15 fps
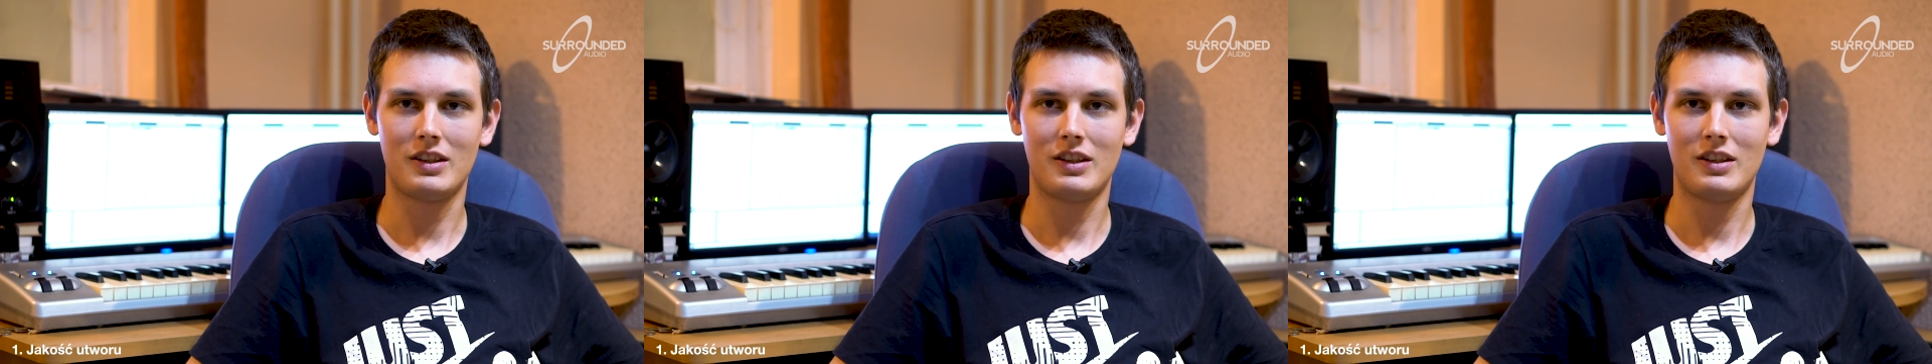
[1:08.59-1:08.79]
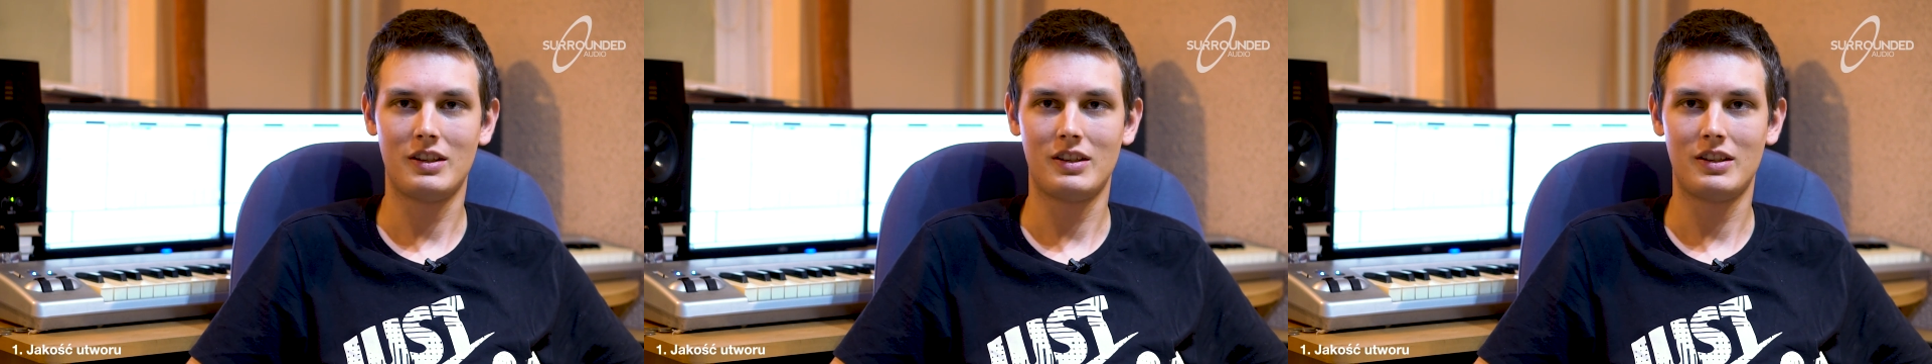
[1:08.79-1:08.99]

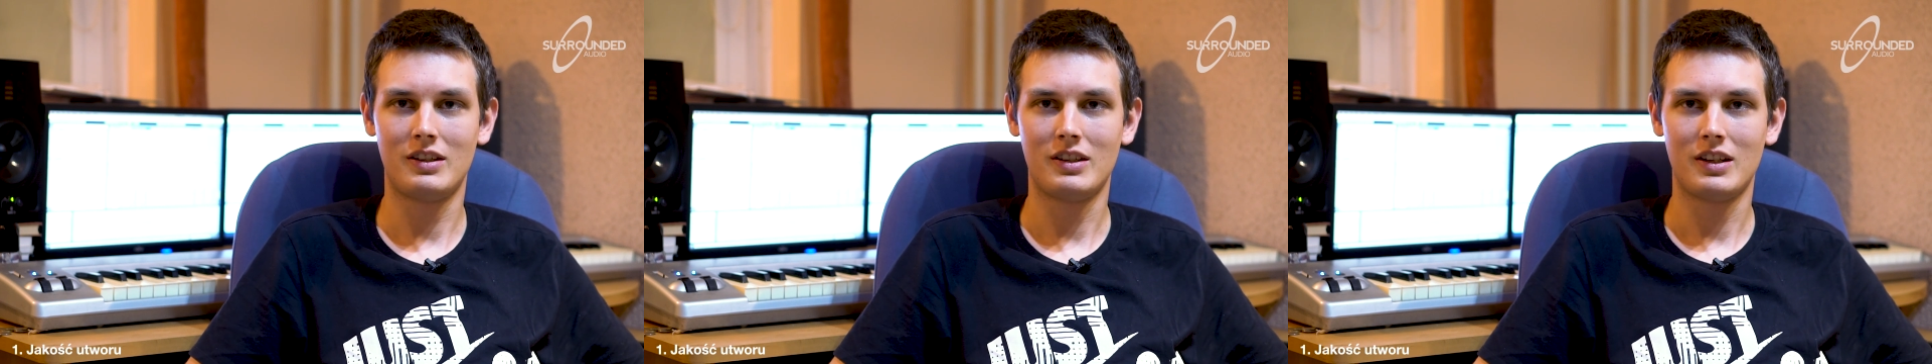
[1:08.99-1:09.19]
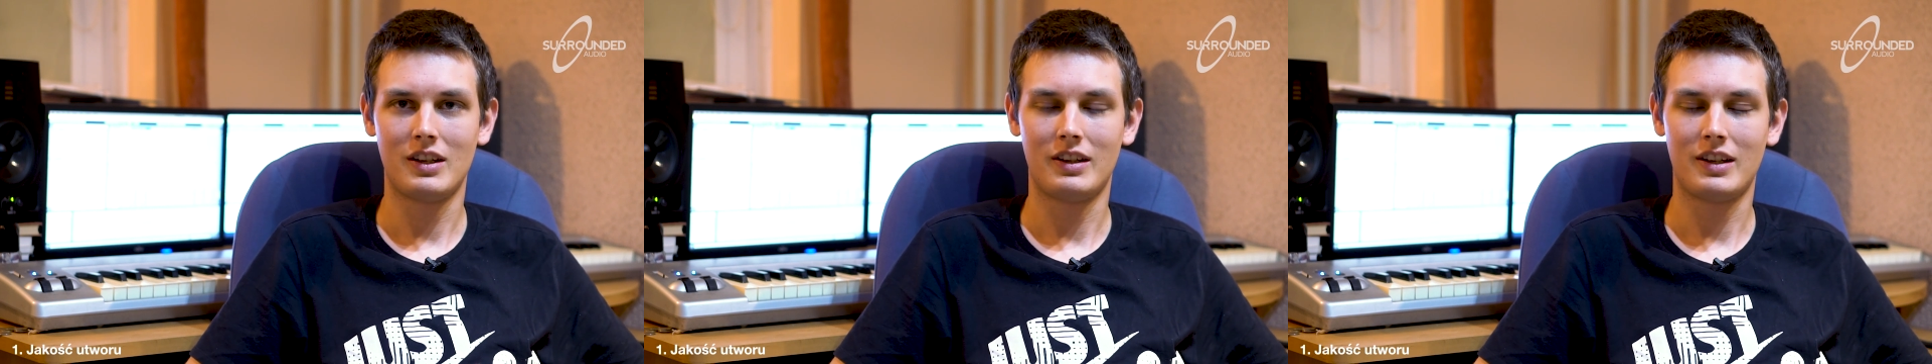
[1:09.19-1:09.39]

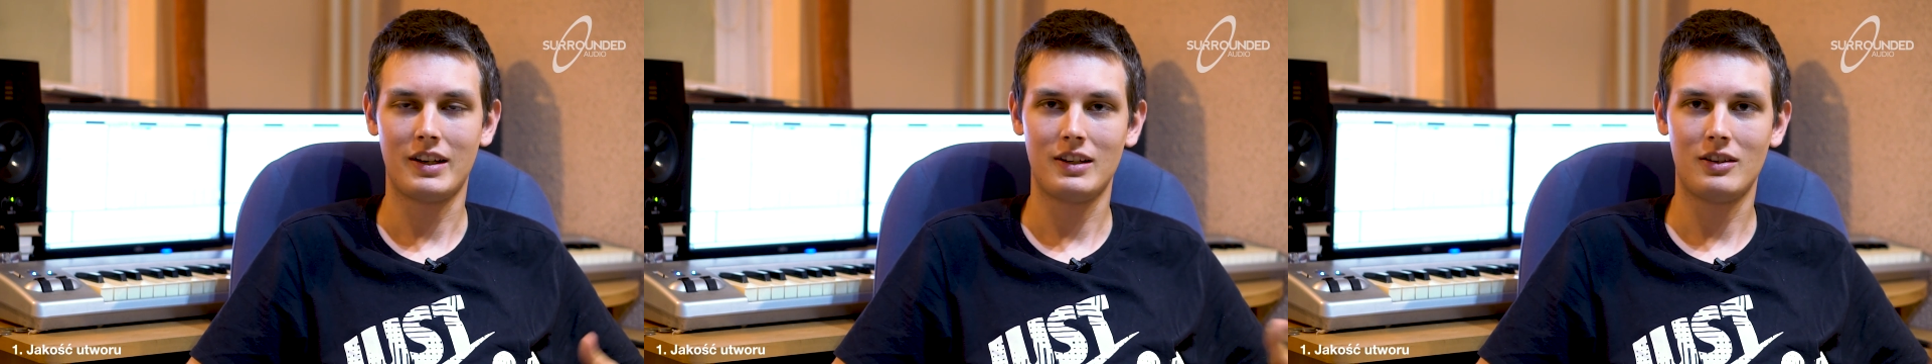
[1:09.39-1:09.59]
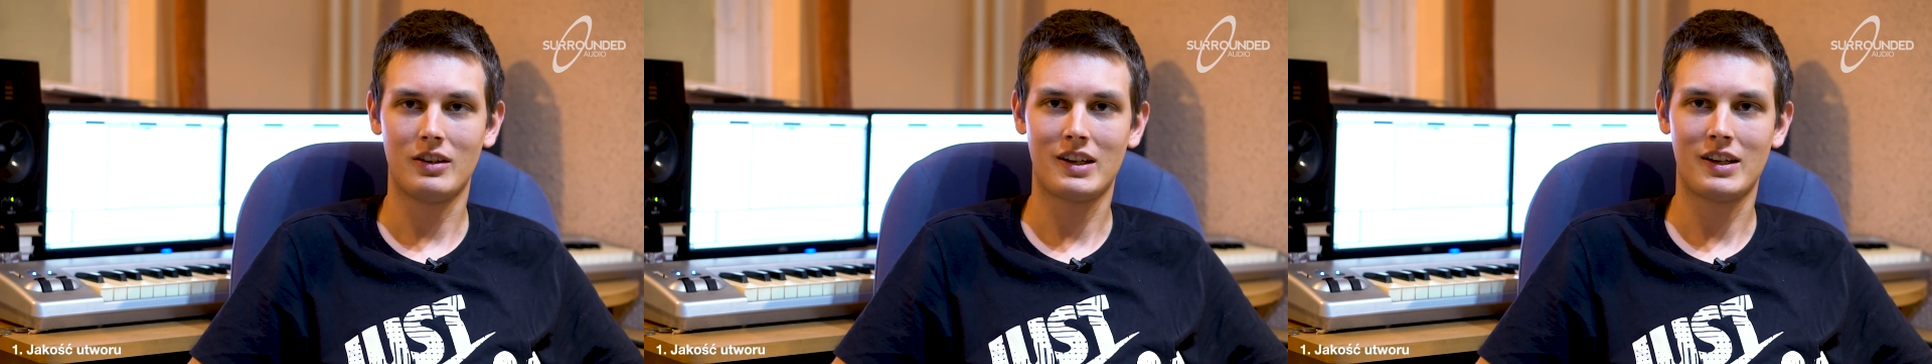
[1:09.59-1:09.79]
i
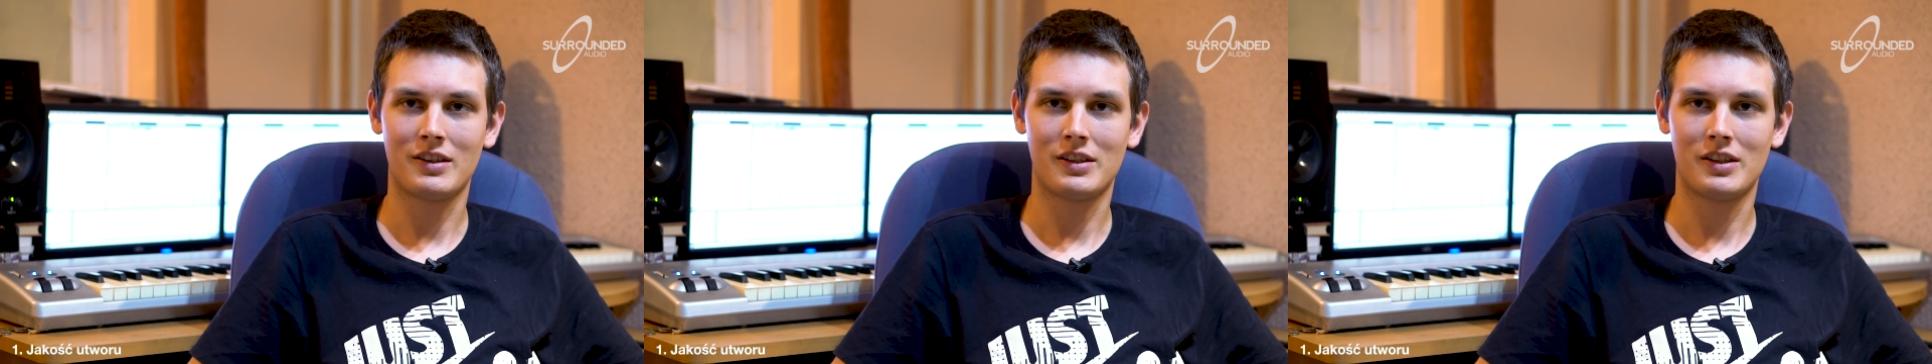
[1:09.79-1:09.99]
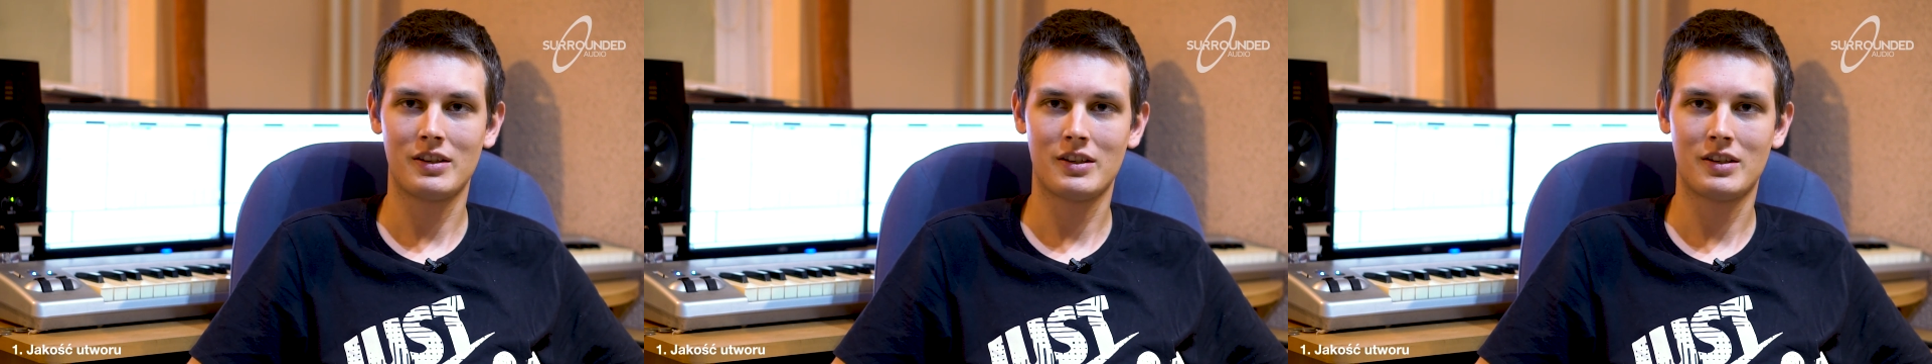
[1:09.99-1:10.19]
nagle
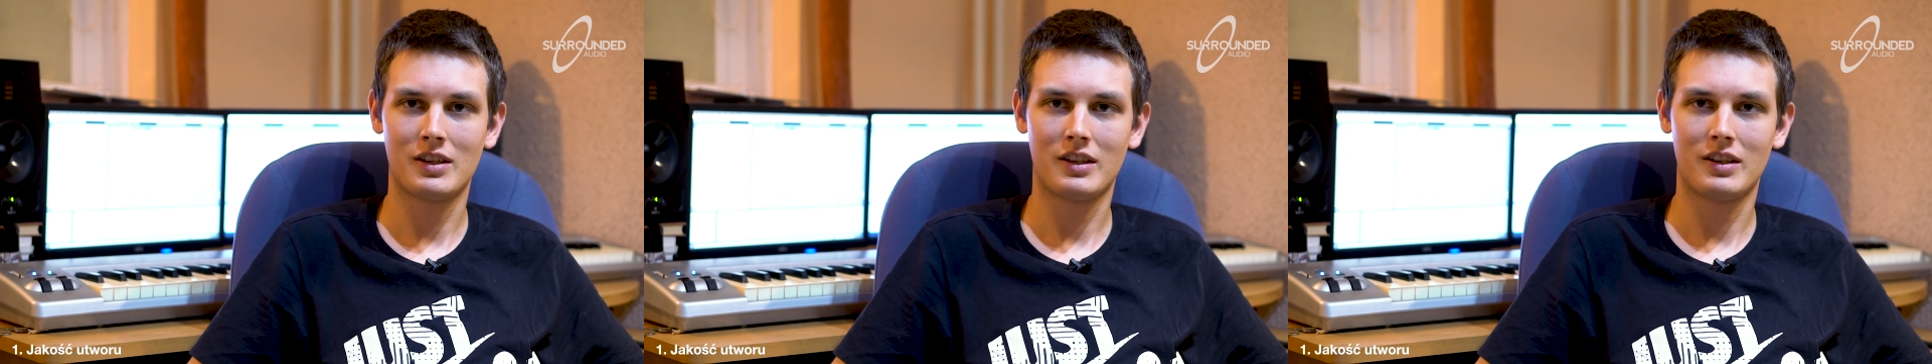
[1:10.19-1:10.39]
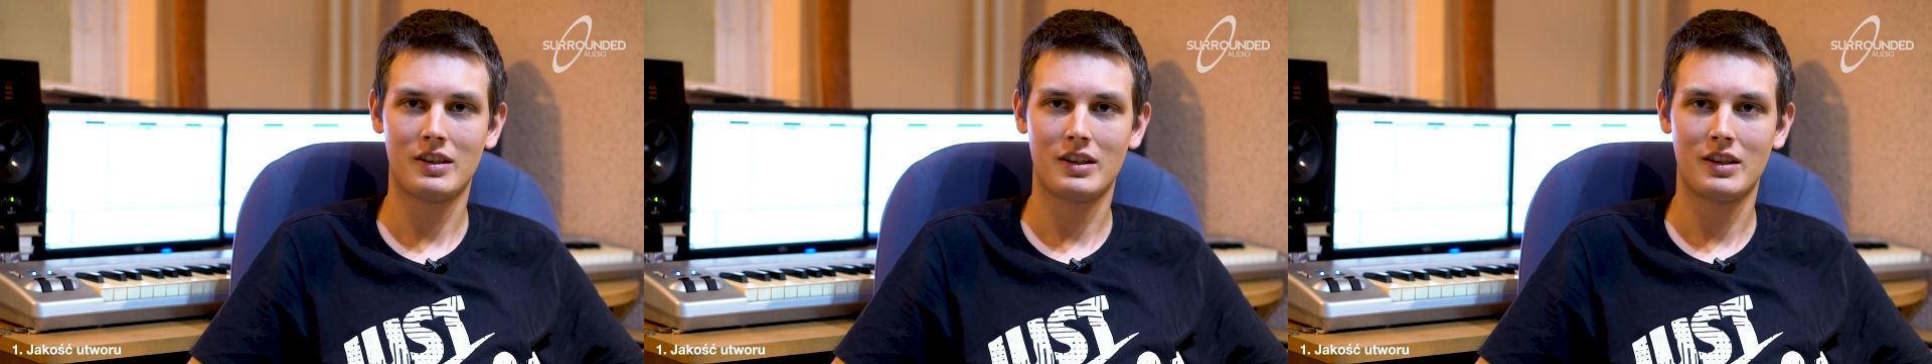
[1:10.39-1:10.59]
okaże się,
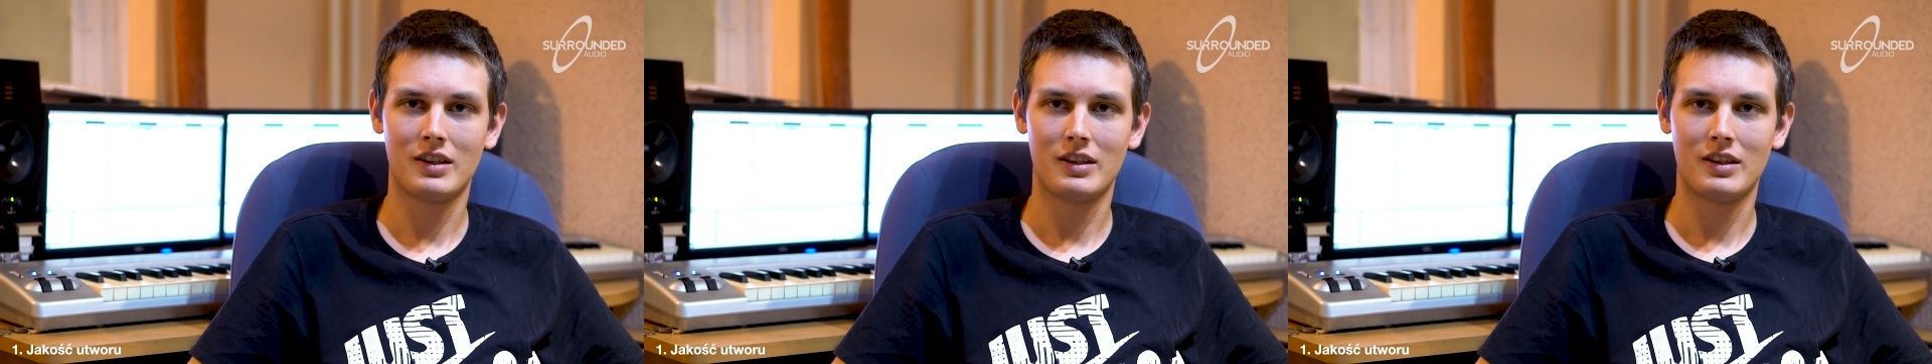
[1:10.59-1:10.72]
że